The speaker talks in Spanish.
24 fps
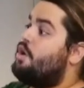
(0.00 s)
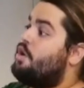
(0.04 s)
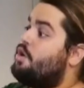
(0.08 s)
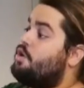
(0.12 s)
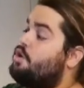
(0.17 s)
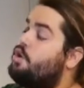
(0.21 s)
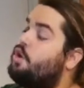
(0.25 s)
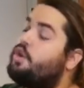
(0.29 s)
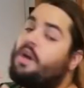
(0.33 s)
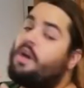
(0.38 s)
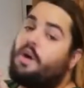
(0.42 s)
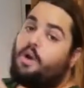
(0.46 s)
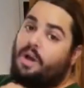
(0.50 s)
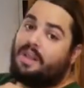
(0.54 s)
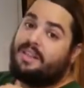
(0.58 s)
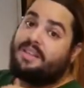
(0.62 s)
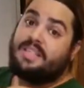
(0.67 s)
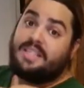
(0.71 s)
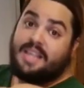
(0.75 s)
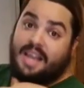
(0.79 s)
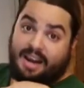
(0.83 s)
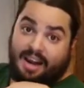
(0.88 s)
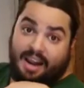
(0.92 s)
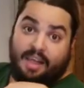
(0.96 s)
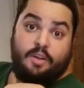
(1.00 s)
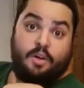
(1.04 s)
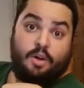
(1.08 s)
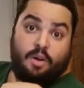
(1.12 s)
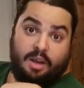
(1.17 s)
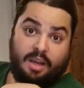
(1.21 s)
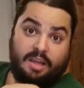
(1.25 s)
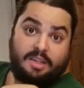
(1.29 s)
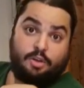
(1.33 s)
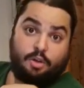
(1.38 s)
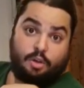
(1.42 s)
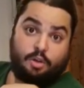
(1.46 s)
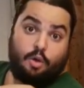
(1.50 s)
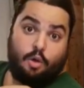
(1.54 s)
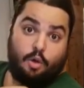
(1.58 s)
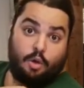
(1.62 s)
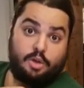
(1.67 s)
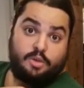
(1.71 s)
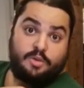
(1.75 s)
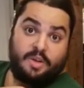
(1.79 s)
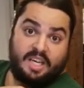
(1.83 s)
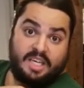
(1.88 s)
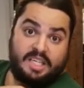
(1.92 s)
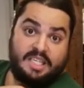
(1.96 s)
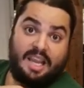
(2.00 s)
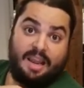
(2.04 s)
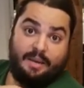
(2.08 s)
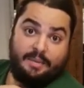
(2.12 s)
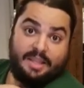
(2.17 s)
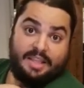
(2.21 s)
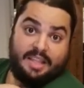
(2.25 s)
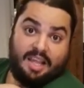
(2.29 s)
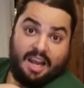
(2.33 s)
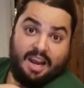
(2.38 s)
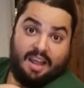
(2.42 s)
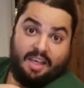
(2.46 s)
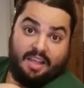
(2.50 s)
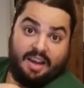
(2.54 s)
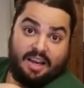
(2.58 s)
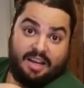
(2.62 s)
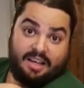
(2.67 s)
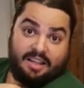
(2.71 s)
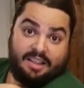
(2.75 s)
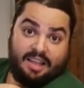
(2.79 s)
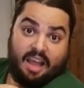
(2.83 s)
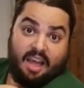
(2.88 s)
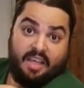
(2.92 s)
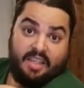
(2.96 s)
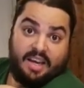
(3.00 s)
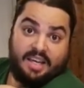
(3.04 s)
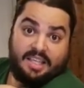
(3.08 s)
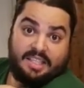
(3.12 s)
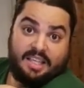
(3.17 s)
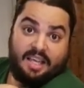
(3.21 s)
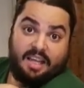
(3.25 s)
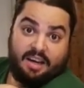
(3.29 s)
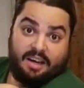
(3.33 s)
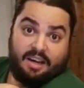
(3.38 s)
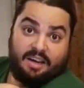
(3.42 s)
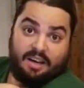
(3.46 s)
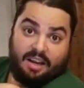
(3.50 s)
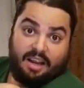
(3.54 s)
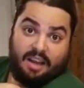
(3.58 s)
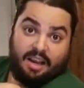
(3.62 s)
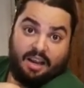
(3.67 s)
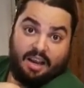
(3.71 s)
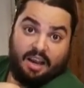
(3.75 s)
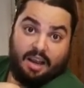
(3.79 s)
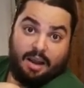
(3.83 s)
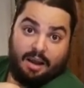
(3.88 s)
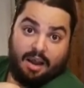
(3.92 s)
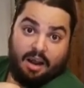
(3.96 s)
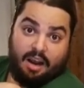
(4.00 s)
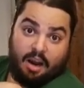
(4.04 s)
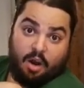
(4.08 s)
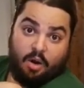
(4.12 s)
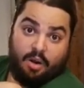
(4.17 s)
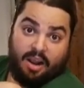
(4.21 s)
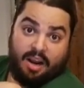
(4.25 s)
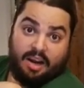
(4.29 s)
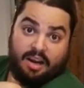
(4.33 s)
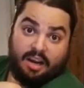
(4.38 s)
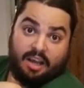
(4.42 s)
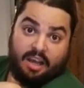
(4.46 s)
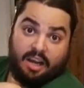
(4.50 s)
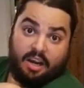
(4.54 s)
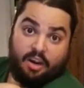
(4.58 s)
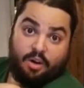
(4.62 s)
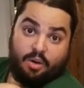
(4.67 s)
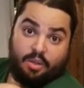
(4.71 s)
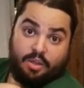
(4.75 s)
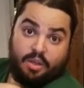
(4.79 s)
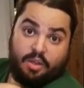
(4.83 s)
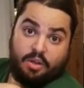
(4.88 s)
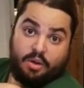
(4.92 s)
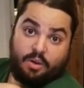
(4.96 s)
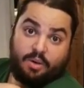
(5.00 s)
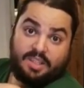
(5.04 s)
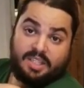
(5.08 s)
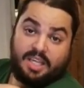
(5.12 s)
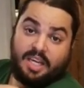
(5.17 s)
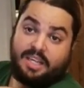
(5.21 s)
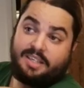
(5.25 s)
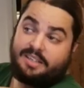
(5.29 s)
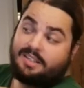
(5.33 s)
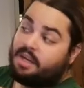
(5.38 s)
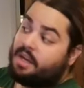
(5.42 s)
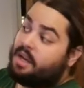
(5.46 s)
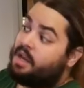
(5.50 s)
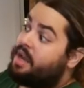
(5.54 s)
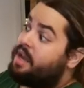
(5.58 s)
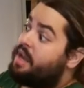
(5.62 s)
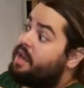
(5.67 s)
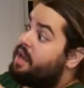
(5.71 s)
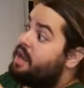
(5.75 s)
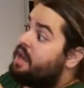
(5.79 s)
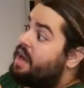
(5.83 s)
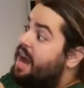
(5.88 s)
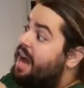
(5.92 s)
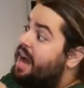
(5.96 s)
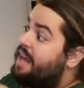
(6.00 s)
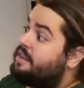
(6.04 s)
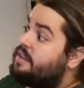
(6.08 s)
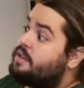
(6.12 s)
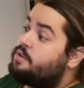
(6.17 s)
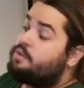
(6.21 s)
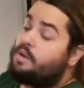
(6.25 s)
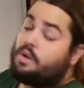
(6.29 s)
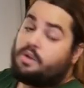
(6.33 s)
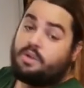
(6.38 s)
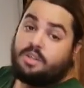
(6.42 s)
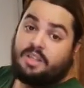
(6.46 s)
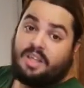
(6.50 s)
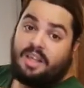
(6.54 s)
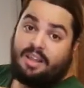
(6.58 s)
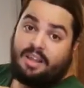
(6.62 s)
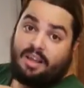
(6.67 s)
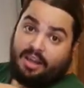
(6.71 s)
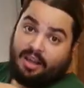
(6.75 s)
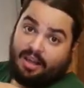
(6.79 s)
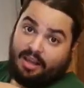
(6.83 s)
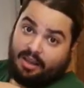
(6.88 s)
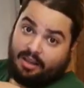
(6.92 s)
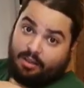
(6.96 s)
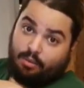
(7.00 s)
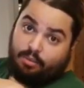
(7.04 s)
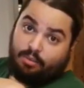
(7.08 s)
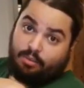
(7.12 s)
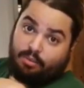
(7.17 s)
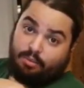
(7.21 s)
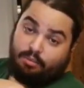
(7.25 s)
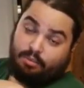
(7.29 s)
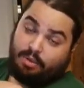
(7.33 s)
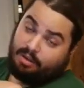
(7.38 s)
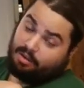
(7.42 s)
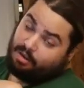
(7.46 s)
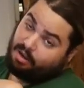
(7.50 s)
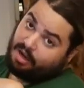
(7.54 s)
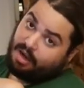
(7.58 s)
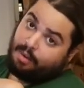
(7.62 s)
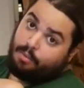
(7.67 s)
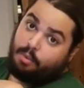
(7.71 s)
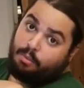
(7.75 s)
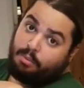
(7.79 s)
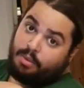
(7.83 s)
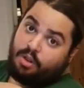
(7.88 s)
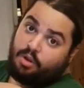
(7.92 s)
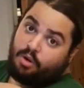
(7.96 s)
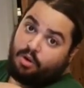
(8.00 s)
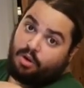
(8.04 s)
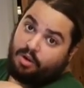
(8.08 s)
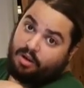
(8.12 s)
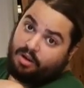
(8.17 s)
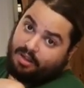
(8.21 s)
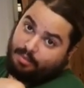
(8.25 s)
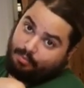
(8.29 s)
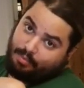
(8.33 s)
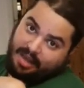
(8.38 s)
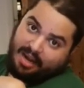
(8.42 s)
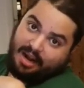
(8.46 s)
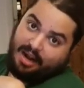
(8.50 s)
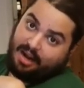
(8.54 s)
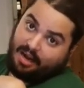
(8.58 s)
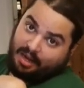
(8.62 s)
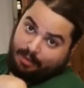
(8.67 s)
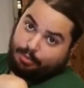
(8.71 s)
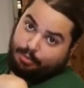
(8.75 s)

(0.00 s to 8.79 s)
Yo tengo antes la radio, que estoy todos los viernes en la ventana de, Cadena Ser a la hora del recreo, de 5 a 6. Antes una cosita de, que te grabo un vídeo para...